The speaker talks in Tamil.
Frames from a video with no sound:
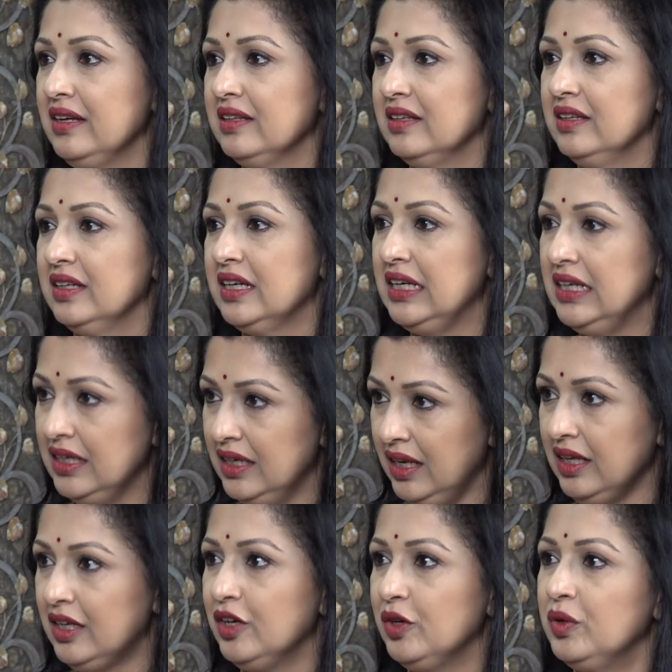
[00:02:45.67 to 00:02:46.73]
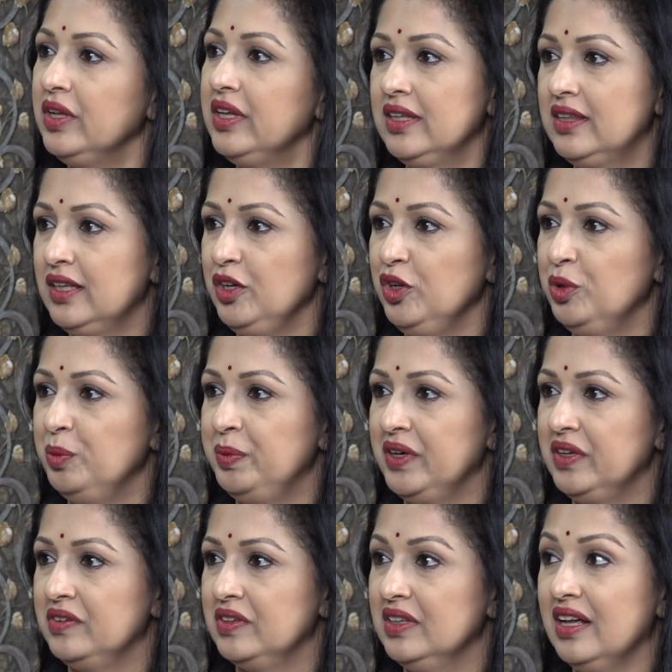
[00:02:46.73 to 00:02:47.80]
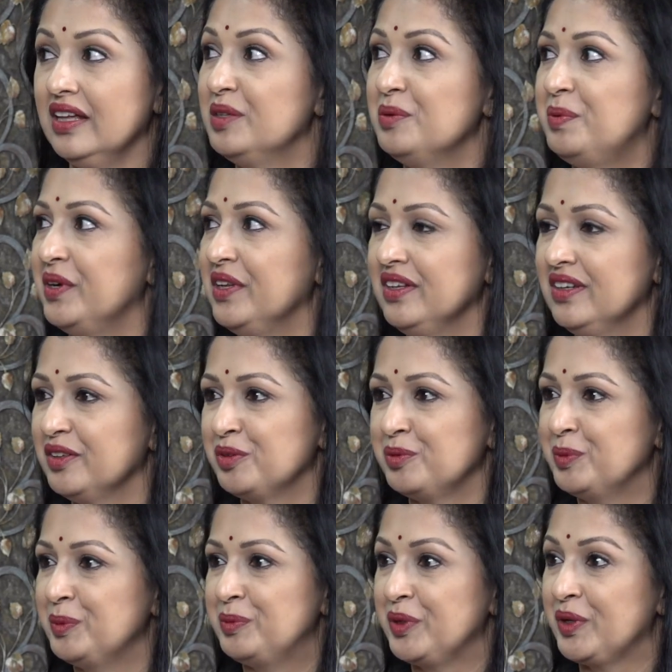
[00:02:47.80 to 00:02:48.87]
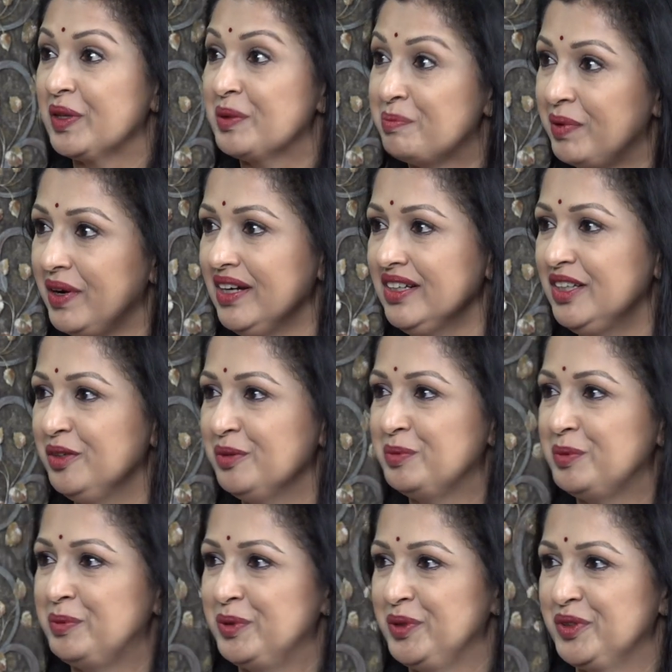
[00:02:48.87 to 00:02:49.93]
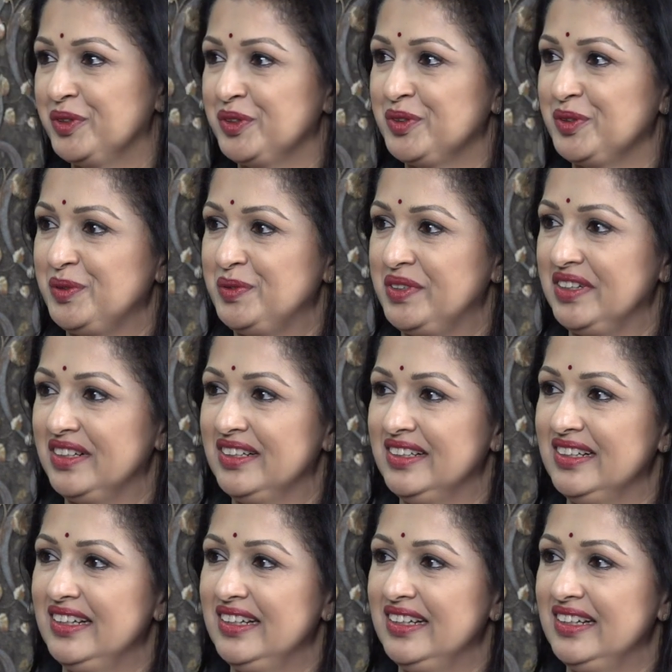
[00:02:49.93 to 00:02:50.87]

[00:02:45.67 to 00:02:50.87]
இருந்ததுங்க இன்றைக்கி கூட எத்தனையோ பேர் வந்து அந்த படம் எனக்கு ரொம்ப பிடிக்கும் அந்த பாட்டு ரொம்ப பிடிக்கும்னு சொல்லுவாங்க